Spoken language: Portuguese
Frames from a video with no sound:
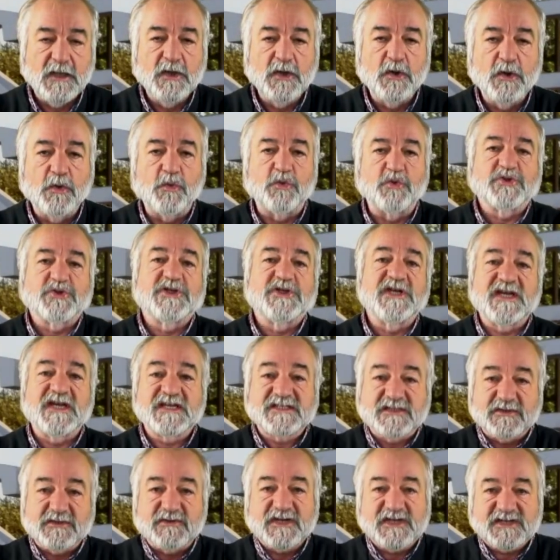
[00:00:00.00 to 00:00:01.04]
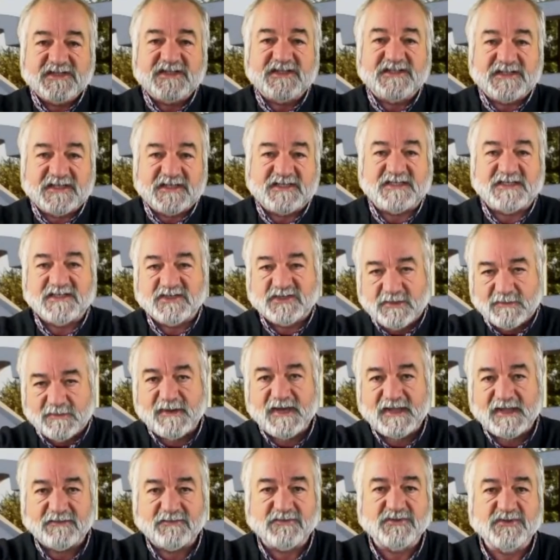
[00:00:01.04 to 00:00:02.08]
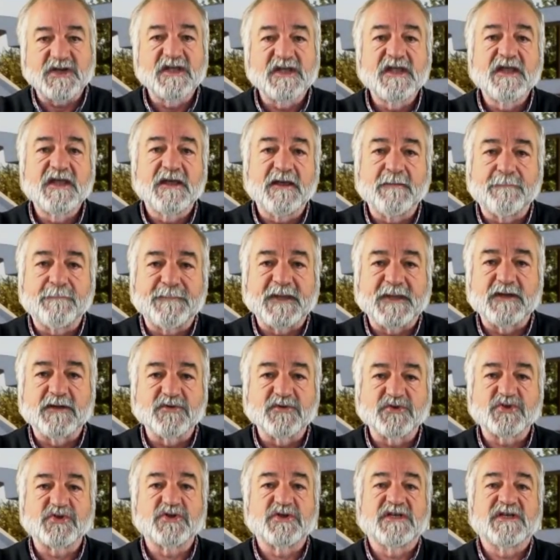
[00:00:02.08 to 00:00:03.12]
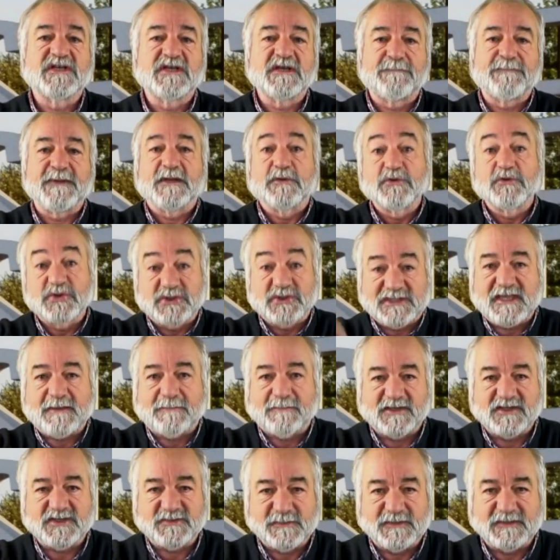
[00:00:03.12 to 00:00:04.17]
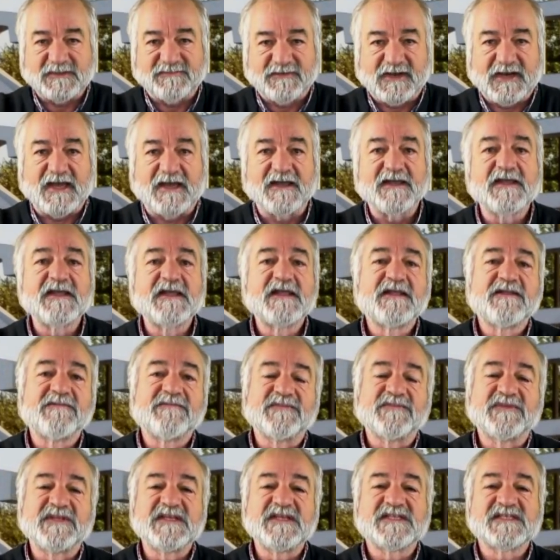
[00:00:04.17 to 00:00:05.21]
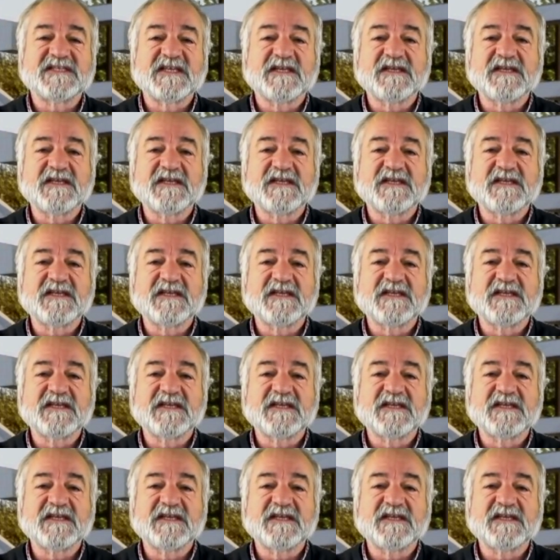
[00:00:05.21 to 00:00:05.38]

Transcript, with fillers: Os negacionistas, assim chamados eh, pelos, pelo establishment, vá lá, dizem